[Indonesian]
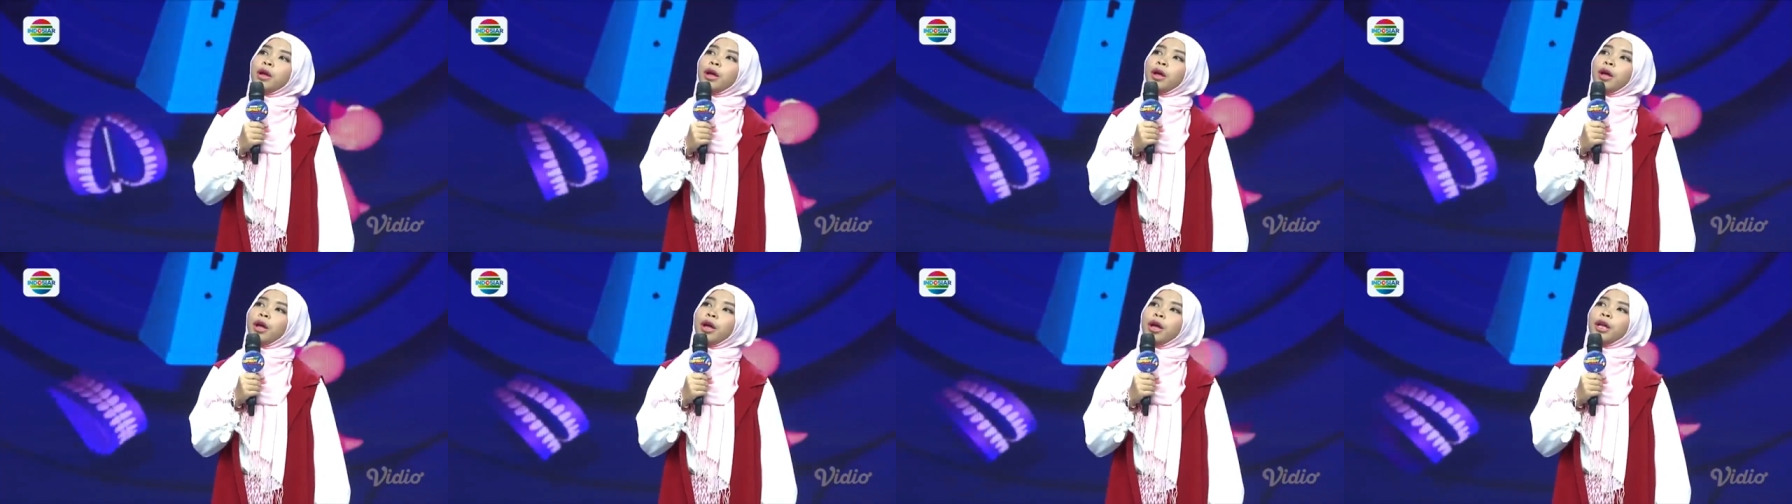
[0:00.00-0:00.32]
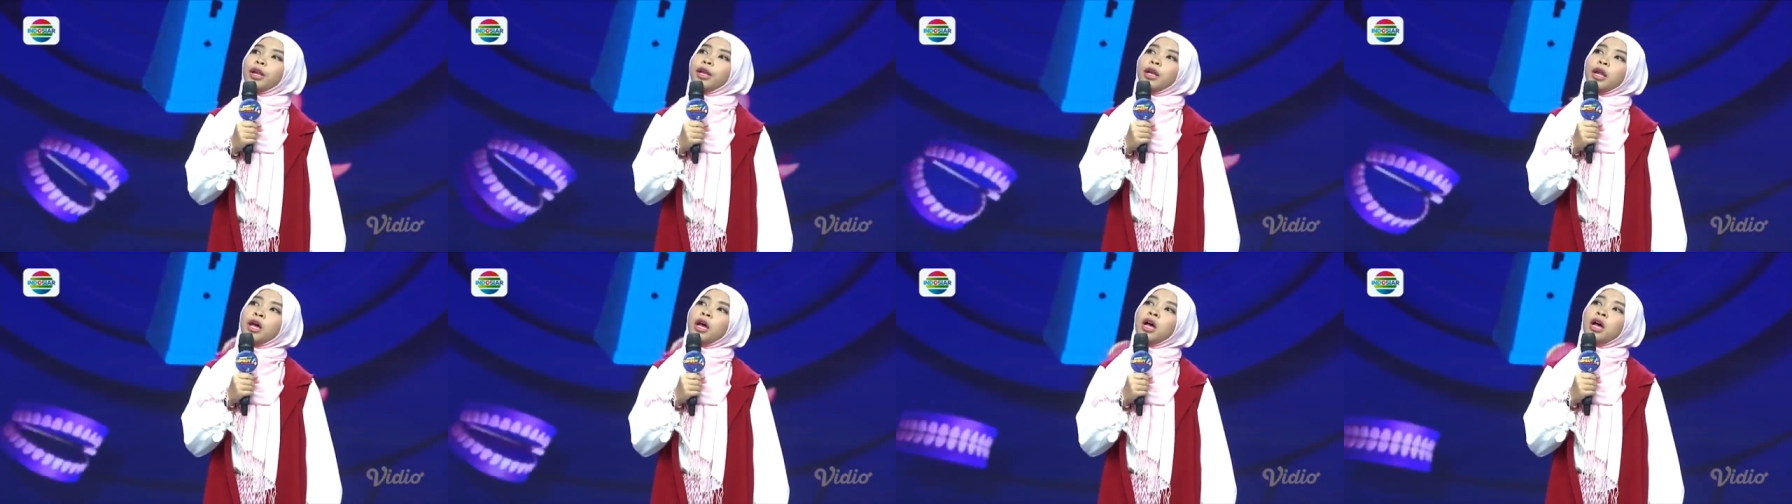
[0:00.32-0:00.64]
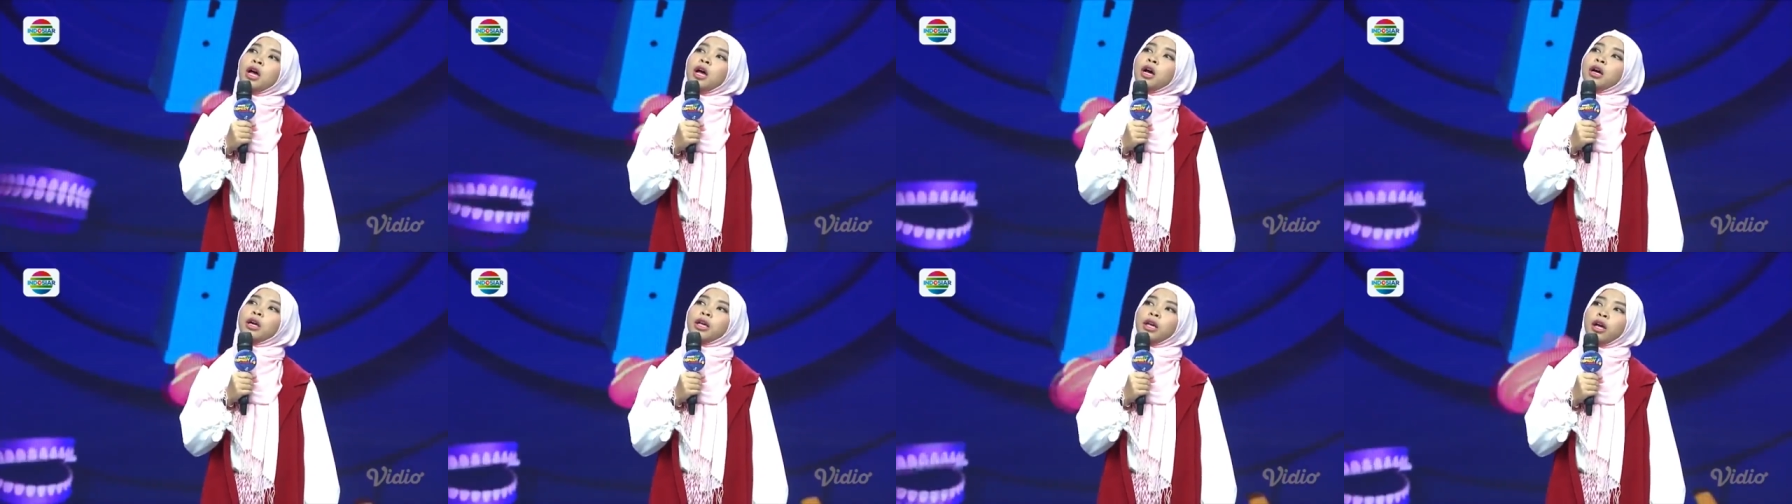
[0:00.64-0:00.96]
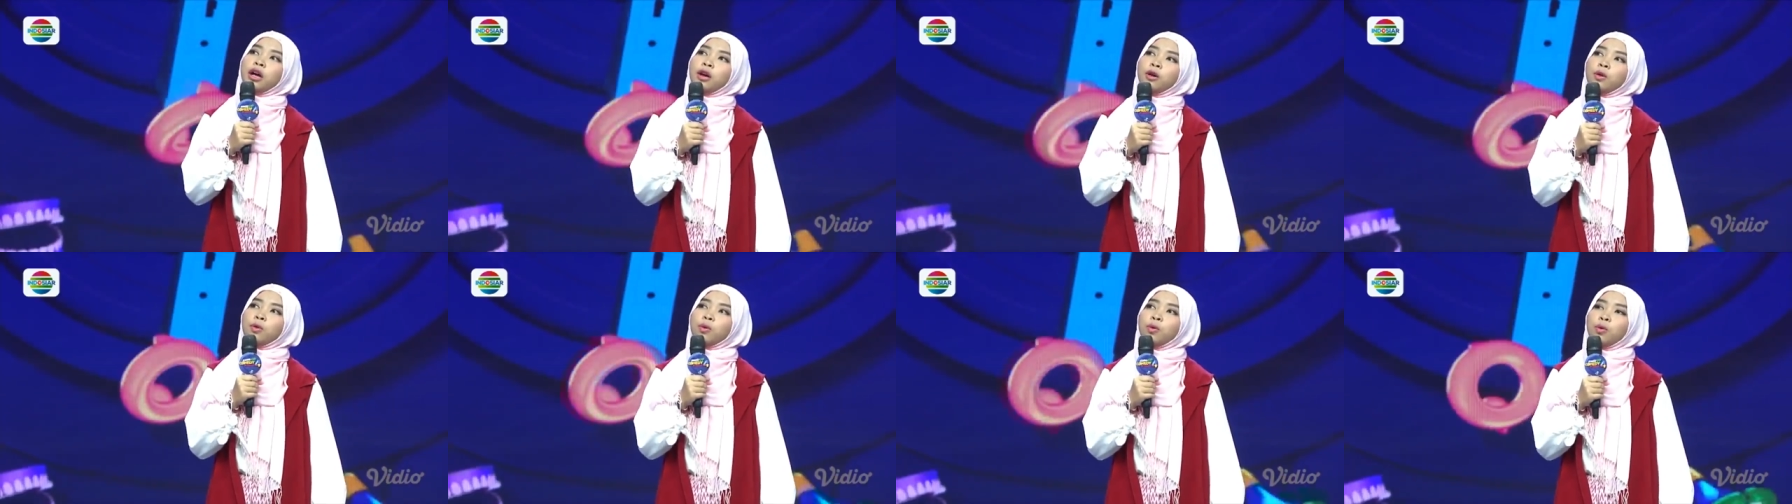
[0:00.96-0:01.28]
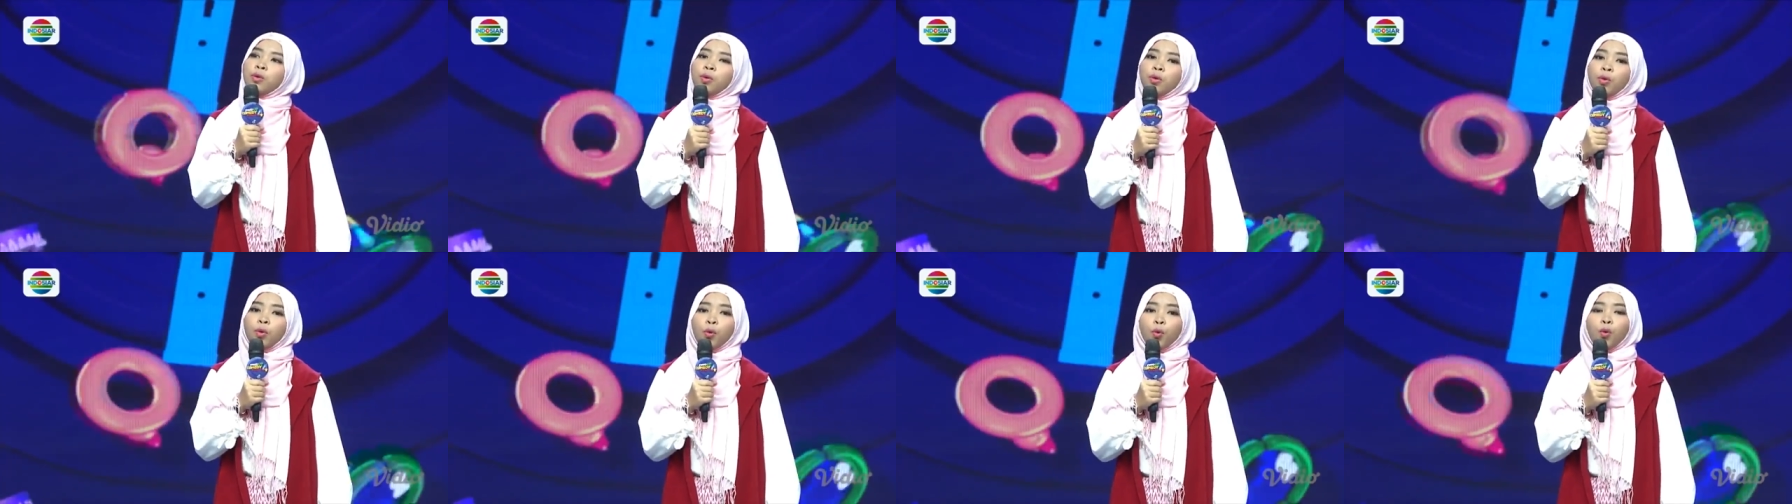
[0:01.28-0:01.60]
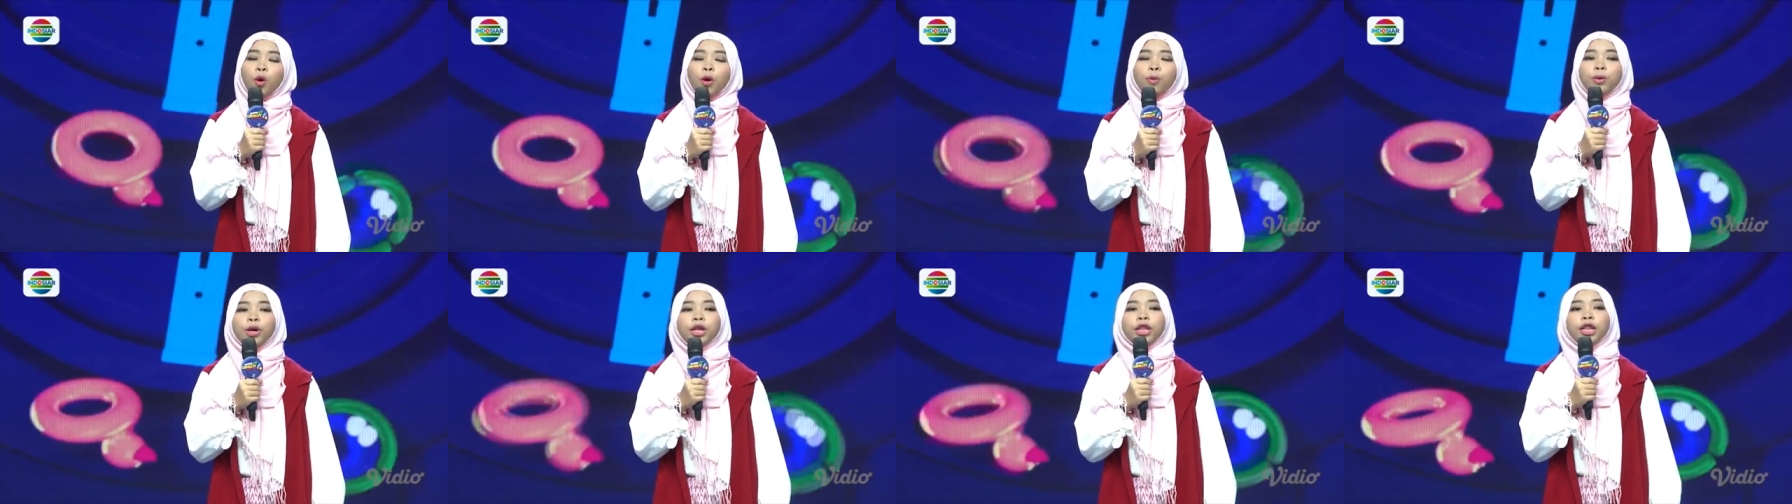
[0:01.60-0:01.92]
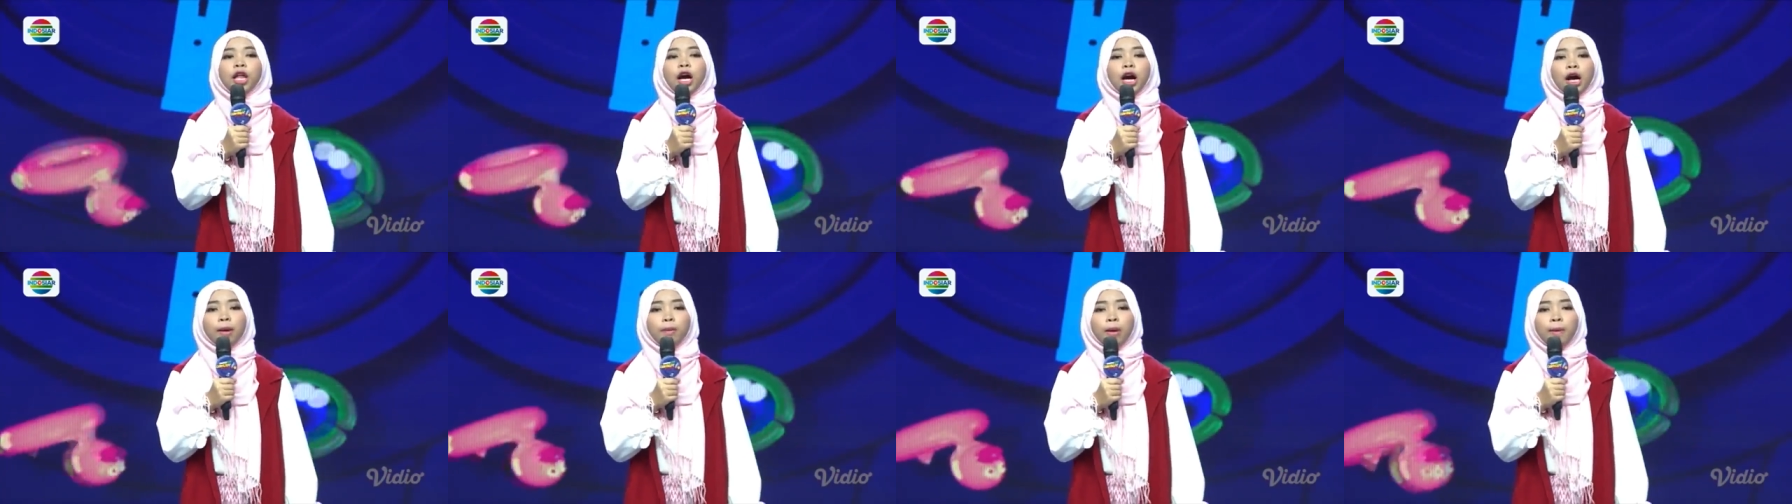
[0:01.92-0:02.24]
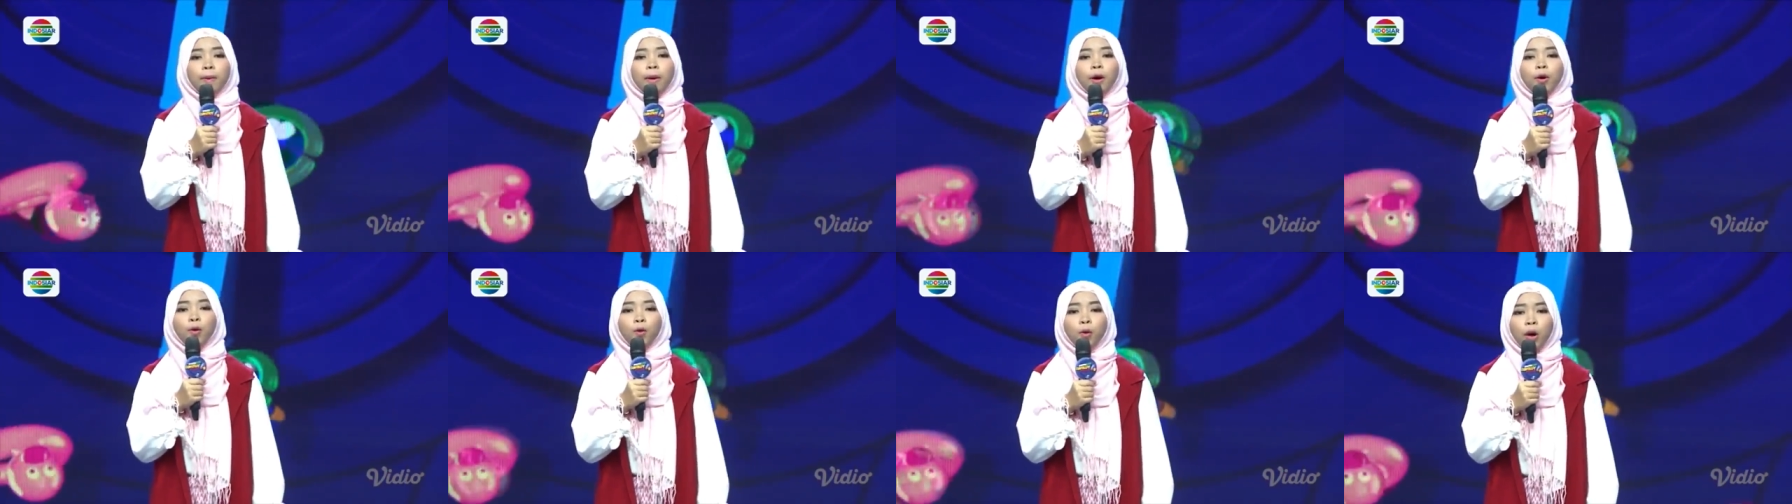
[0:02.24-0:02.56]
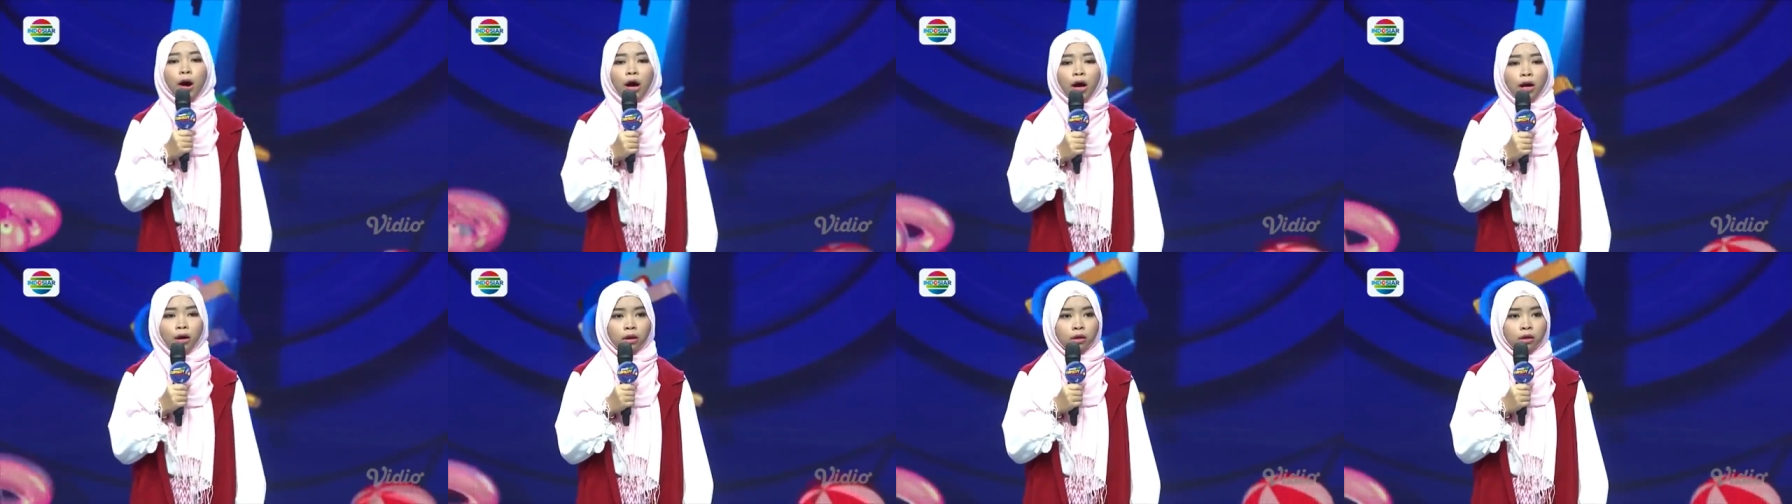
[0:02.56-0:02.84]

Enak ya. Gue minta ke bapak gue,